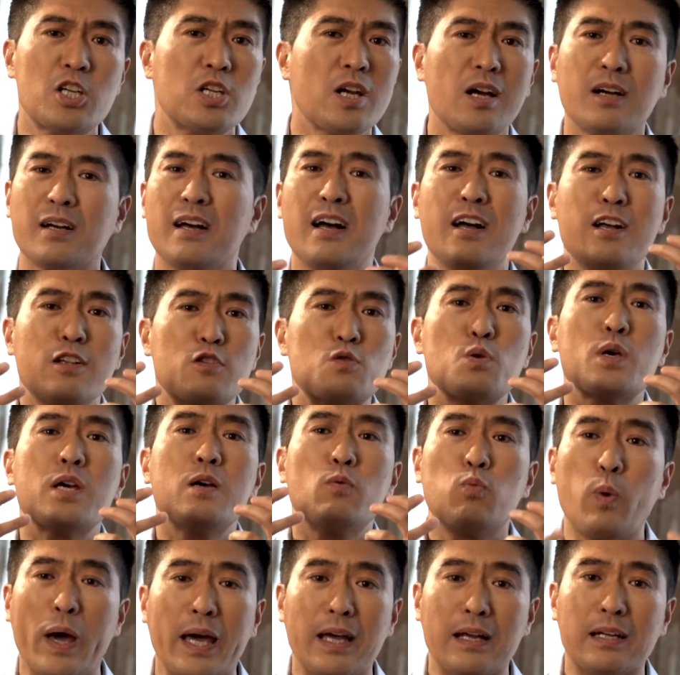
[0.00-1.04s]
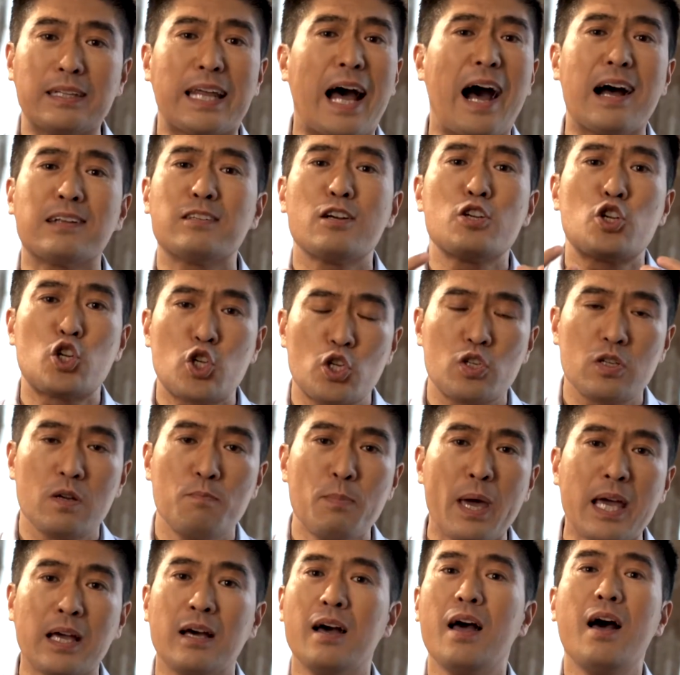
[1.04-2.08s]
圣、最伟大的使
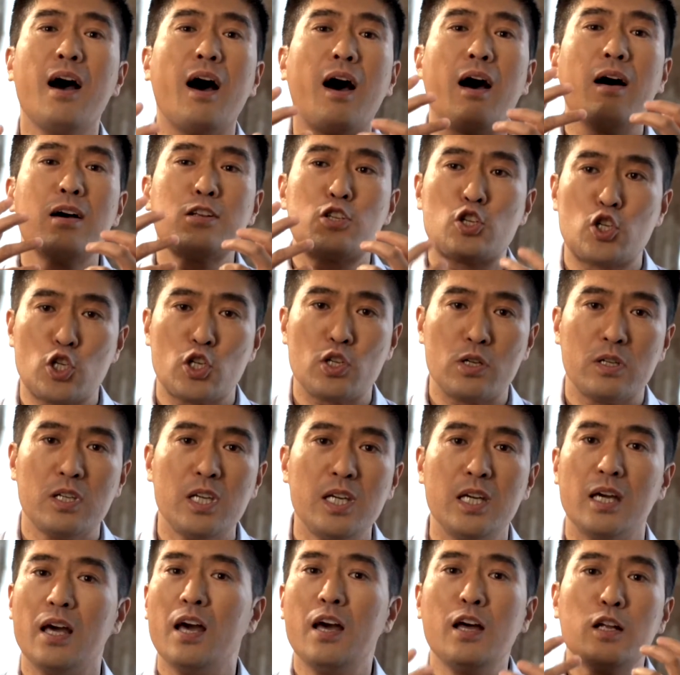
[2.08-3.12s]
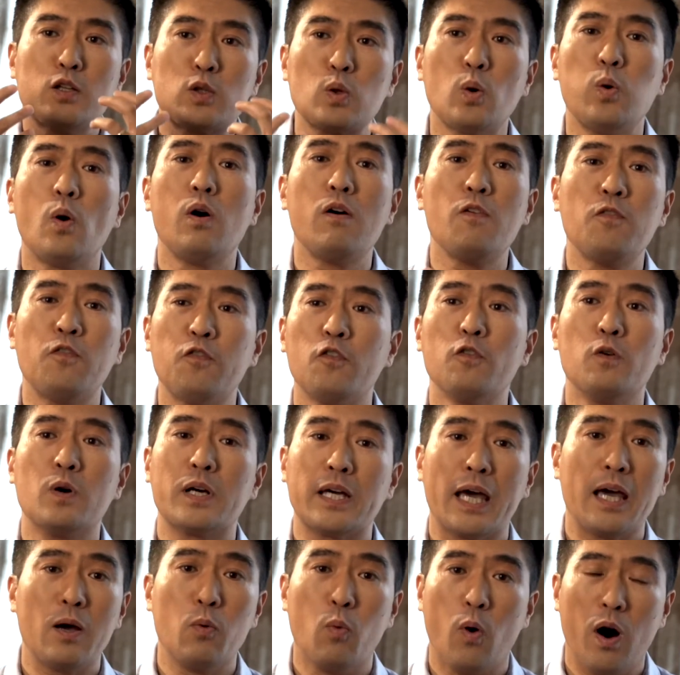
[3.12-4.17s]
命和旨意托付
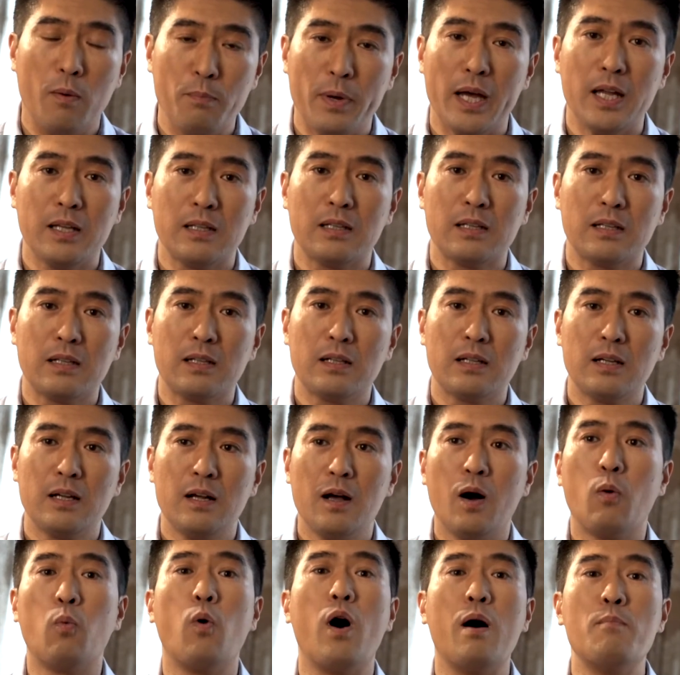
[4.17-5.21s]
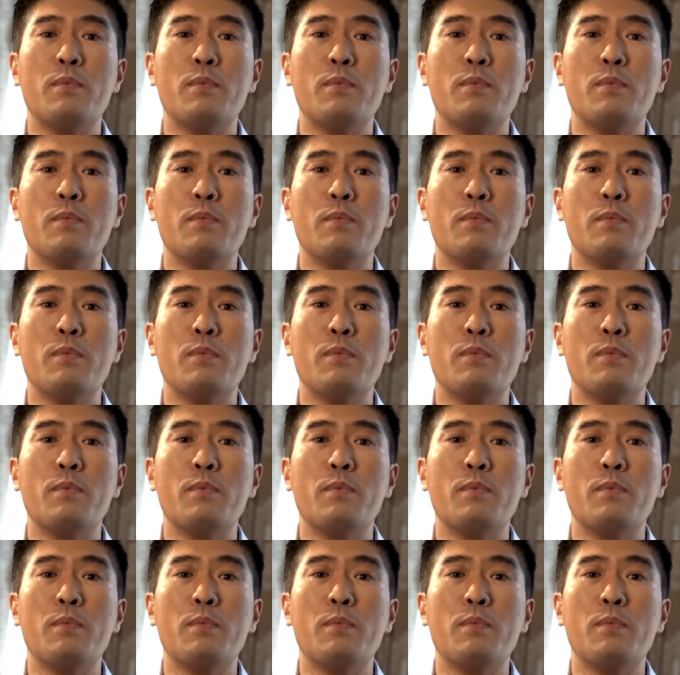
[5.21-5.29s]
给我们。我